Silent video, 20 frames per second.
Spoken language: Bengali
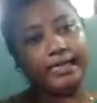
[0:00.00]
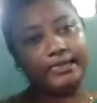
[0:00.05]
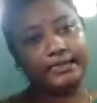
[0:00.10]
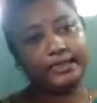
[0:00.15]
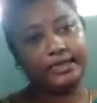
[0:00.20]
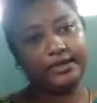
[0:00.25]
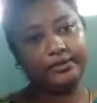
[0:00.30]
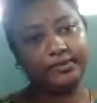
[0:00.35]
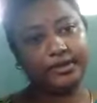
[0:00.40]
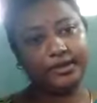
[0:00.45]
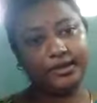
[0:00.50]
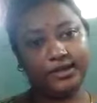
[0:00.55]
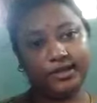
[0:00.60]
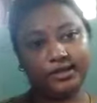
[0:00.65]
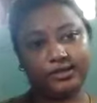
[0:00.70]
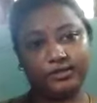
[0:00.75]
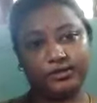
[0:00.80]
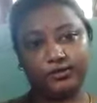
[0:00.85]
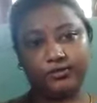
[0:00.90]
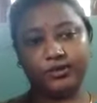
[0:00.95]
আজকে আমি
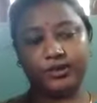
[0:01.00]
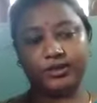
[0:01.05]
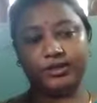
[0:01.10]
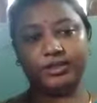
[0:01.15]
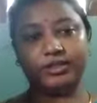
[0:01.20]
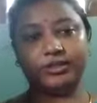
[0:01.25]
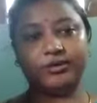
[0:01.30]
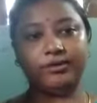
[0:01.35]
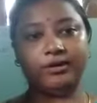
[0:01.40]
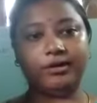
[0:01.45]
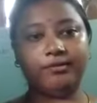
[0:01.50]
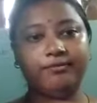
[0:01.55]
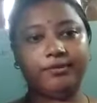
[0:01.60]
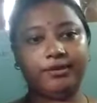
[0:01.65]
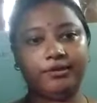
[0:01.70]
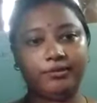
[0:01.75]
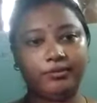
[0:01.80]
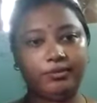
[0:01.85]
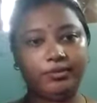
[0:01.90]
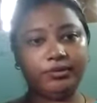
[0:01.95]
ক্লাস টুয়ে
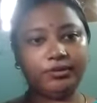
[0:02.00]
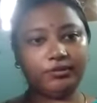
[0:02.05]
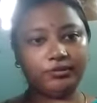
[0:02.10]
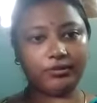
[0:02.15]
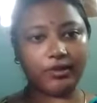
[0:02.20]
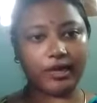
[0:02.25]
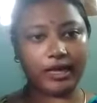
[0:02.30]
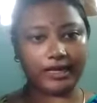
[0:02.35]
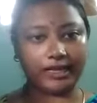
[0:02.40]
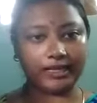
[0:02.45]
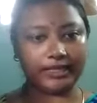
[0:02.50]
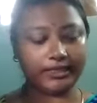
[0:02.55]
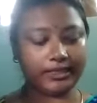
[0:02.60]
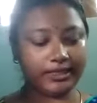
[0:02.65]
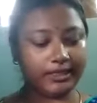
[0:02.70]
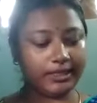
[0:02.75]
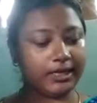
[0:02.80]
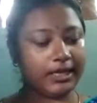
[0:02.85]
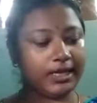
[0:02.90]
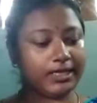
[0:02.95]
জিওগ্রাফি নেব তো আগের
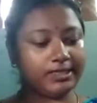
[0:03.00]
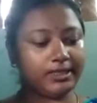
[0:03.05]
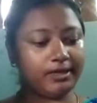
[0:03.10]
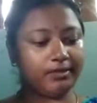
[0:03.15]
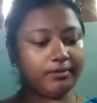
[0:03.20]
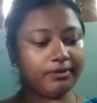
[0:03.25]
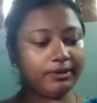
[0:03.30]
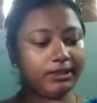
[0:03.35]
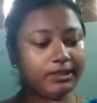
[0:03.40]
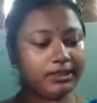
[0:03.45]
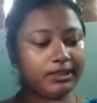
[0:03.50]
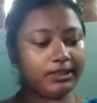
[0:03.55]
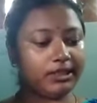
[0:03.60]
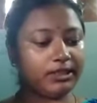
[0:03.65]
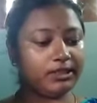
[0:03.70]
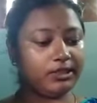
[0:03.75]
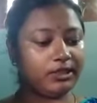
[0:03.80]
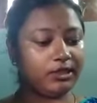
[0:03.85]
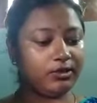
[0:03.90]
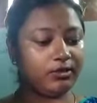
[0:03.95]
দিন ক্লাসে আমাদের
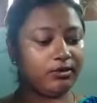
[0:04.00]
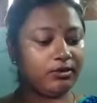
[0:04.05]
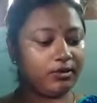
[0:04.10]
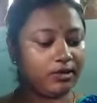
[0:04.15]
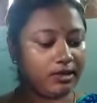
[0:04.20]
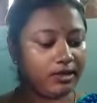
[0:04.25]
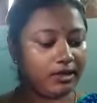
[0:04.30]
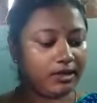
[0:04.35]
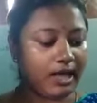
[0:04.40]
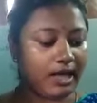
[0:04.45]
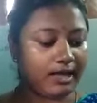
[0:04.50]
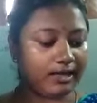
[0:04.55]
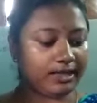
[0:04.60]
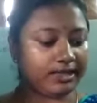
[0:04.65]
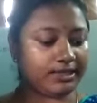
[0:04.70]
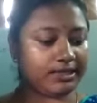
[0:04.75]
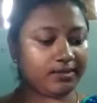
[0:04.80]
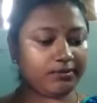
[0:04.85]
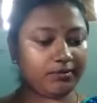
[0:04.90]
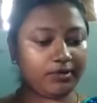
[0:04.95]
যেটা ছিল
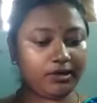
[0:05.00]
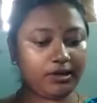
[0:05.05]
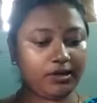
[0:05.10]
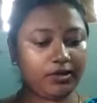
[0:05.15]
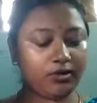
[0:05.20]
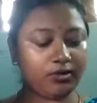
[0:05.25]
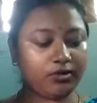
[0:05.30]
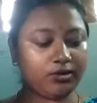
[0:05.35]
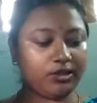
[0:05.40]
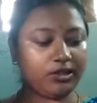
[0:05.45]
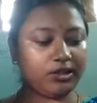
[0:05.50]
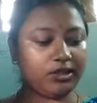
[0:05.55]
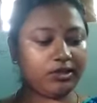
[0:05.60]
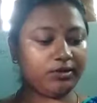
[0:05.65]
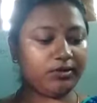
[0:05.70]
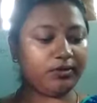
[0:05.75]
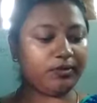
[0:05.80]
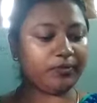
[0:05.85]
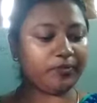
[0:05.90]
আগের চ্যাপ্টারটা হচ্ছিল